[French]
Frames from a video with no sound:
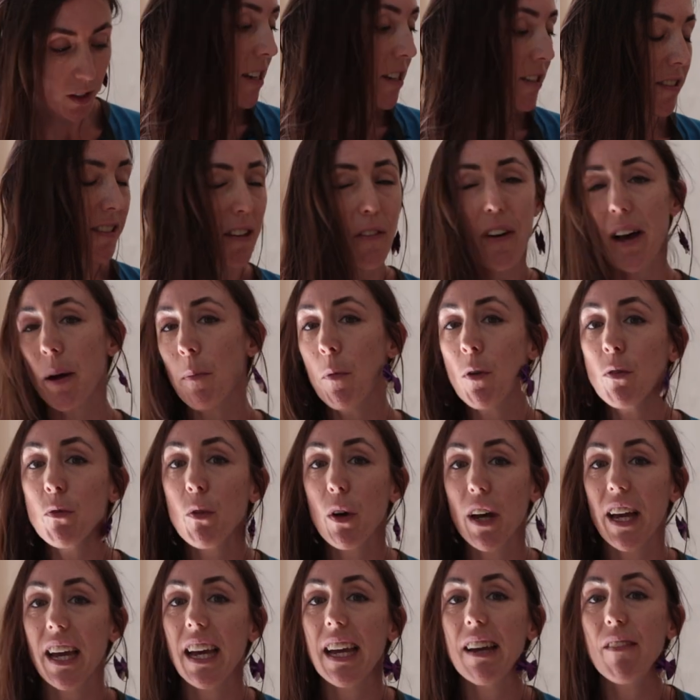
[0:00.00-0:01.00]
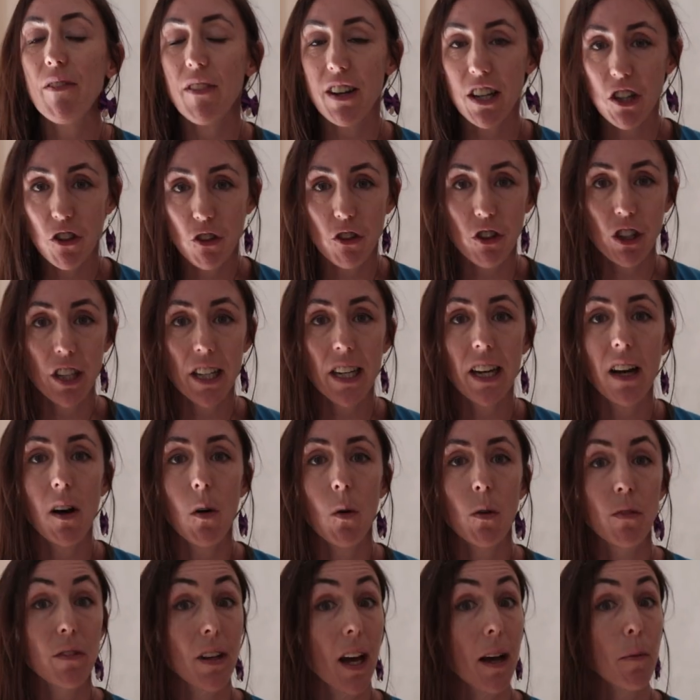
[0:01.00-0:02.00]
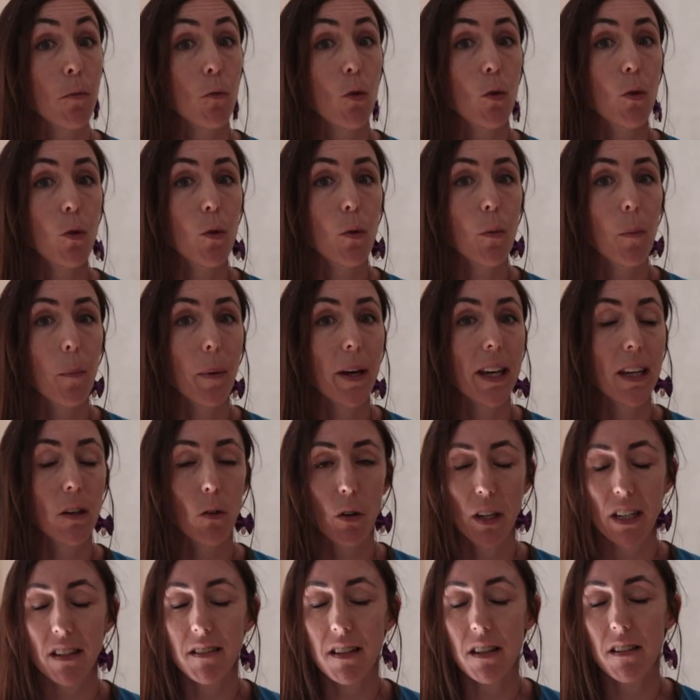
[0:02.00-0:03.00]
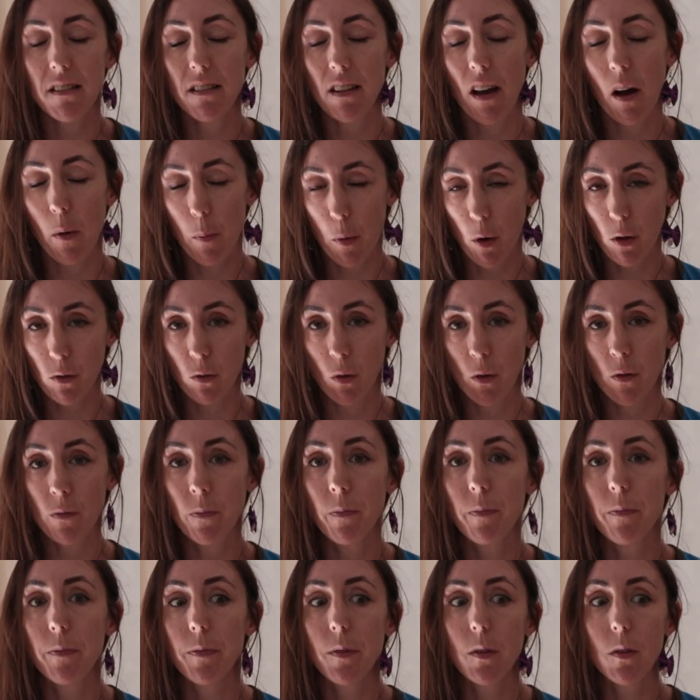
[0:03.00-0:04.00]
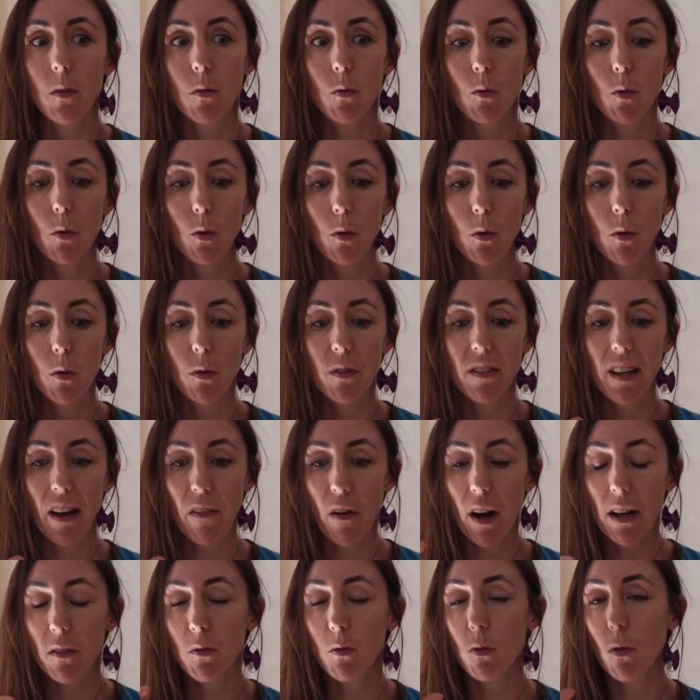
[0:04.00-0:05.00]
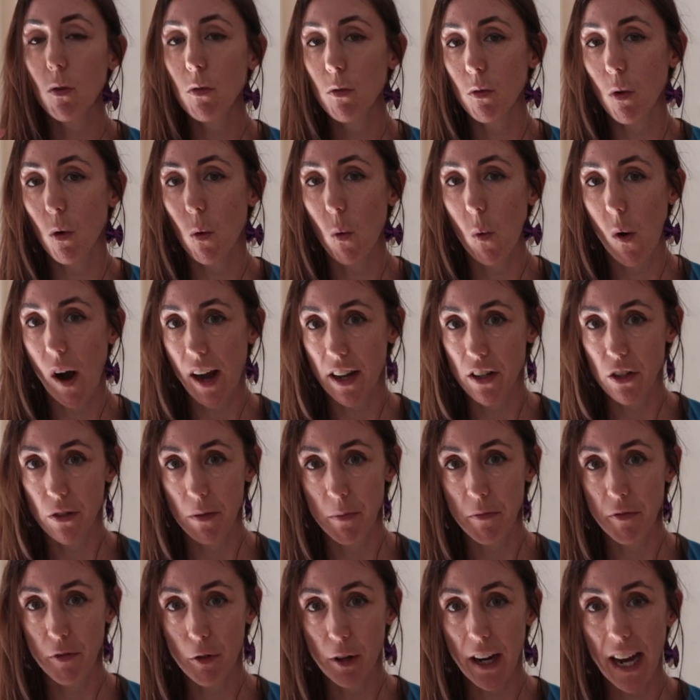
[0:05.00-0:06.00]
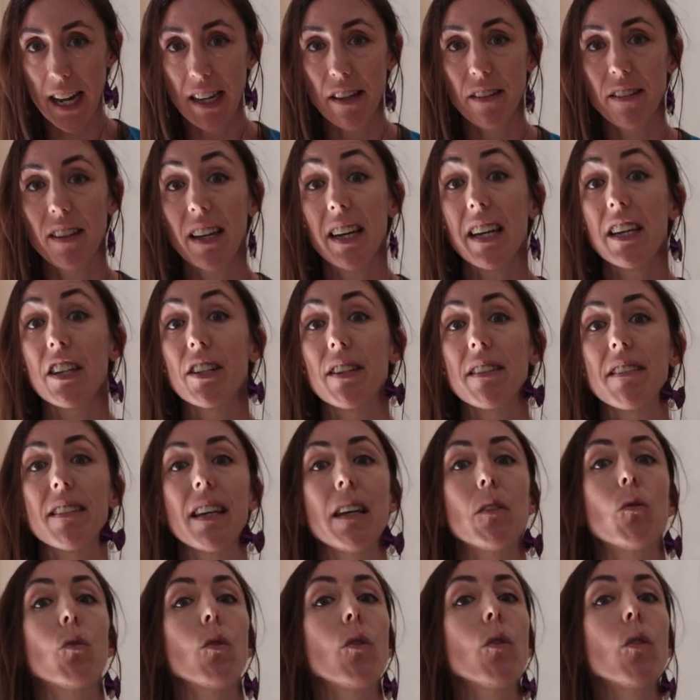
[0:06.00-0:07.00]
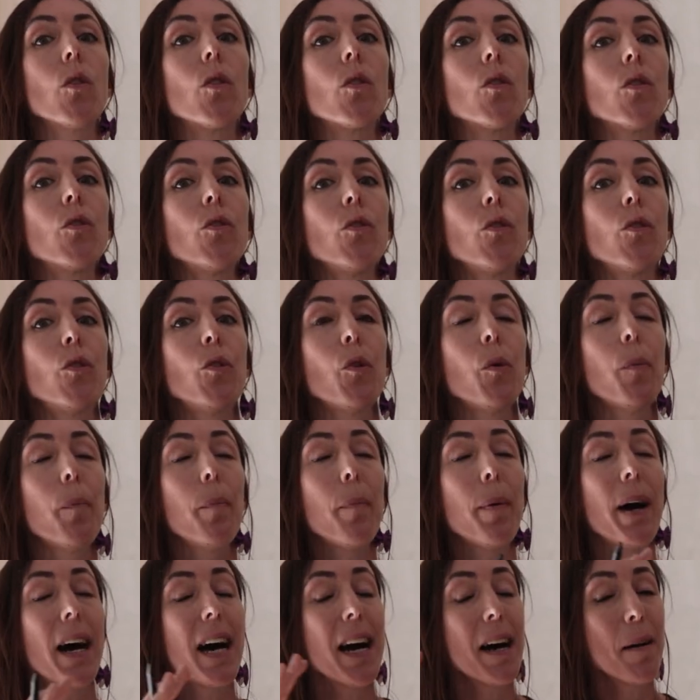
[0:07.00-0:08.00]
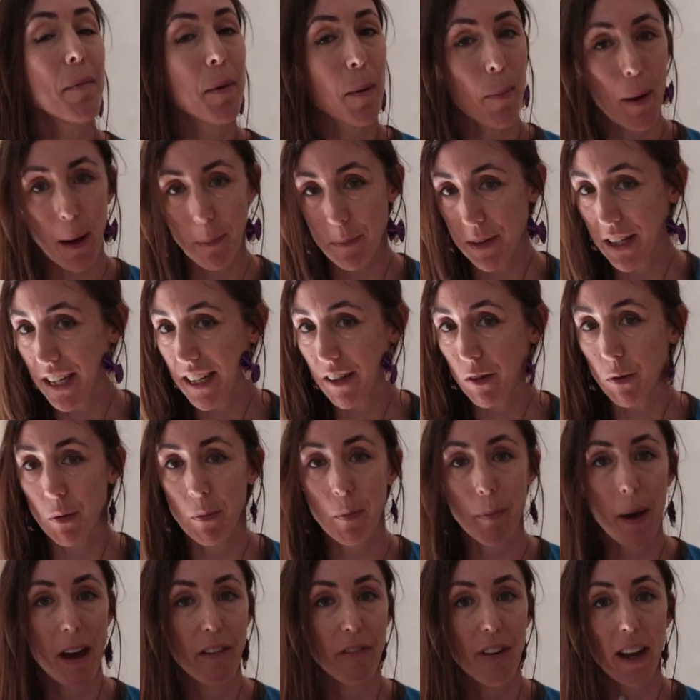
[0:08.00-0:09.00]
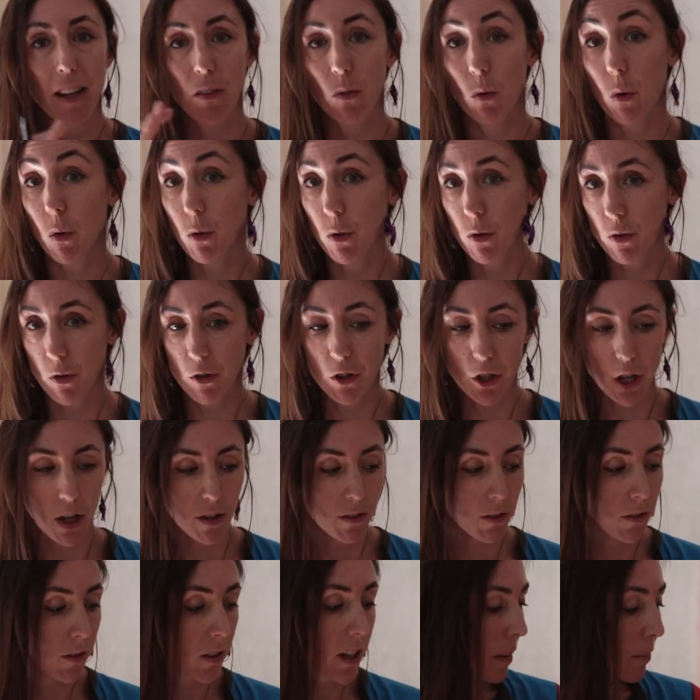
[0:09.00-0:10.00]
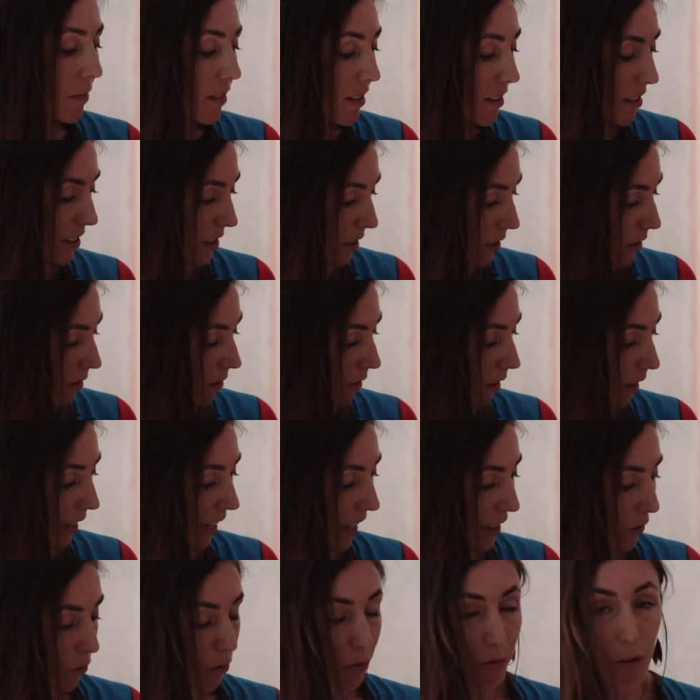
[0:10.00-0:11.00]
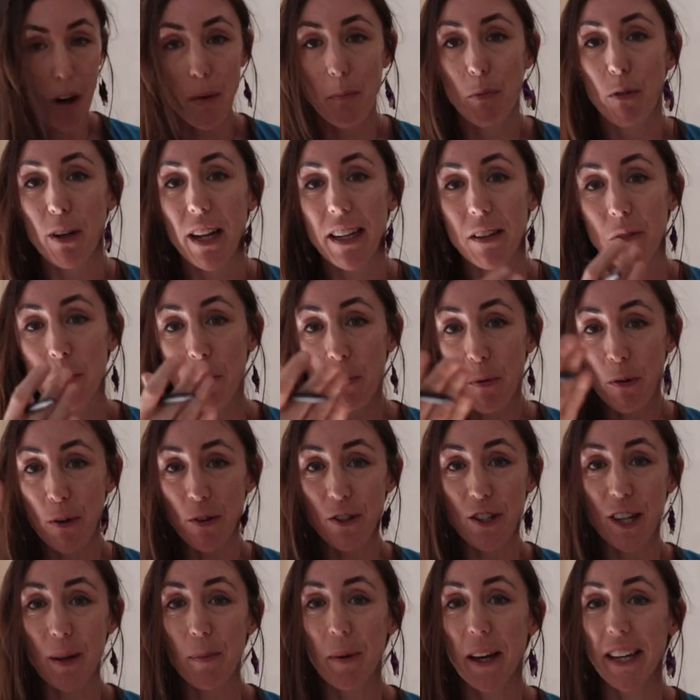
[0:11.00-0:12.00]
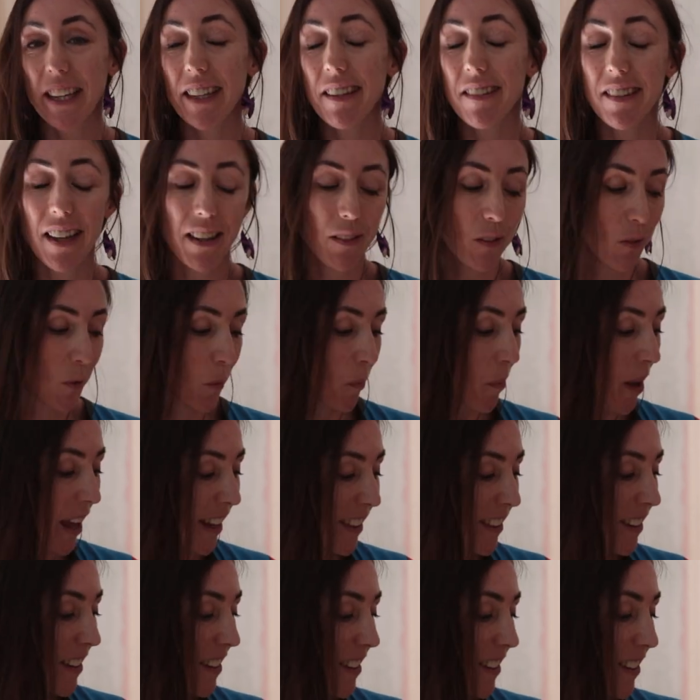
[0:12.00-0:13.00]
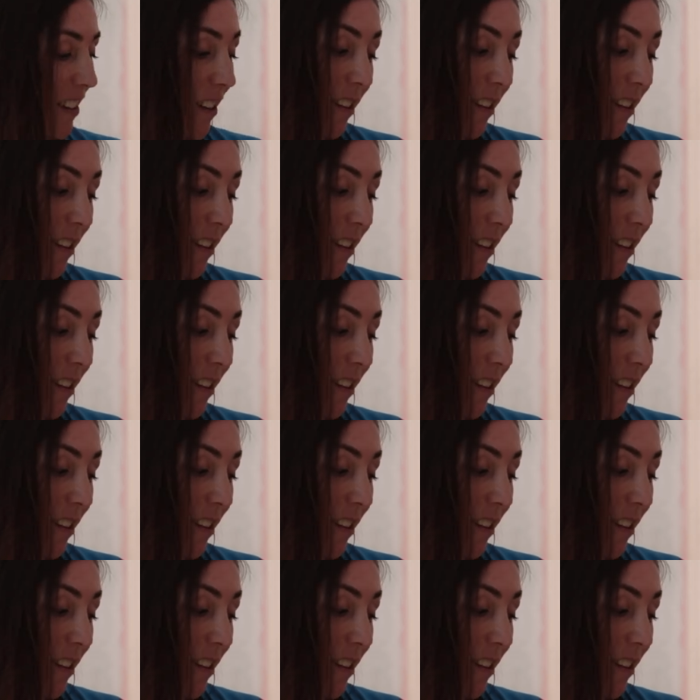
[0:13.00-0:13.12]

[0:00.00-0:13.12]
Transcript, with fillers: J'essaie vraiment de réfléchir en termes de priorités, c'est important, de savoir ce sur quoi je me focaliser et j'essaie de ne pas m'éparpiller, de ne pas faire trop de choses. Même si, là, tu vois, pour l'exemple que j'ai pris cette semaine,